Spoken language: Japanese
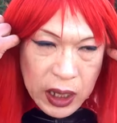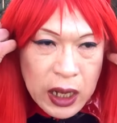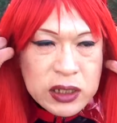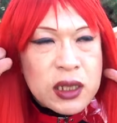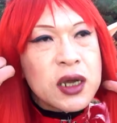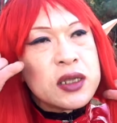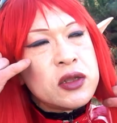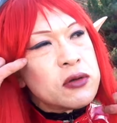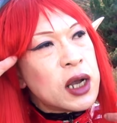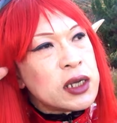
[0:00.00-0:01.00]
あったかいっ
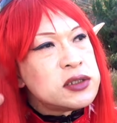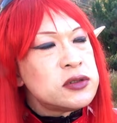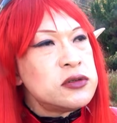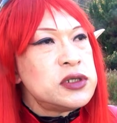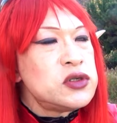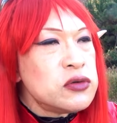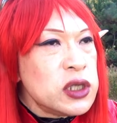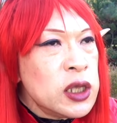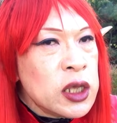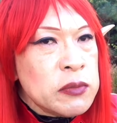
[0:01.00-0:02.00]
ていうか暑苦しそう
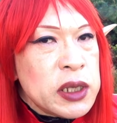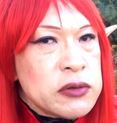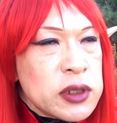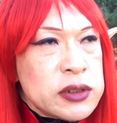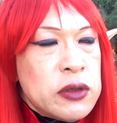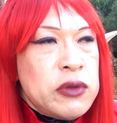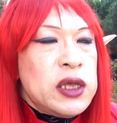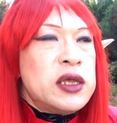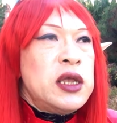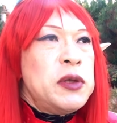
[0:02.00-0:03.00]
に見えるんですけど
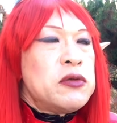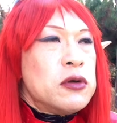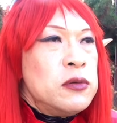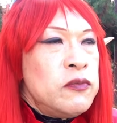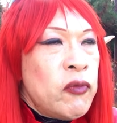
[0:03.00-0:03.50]
ね着てみると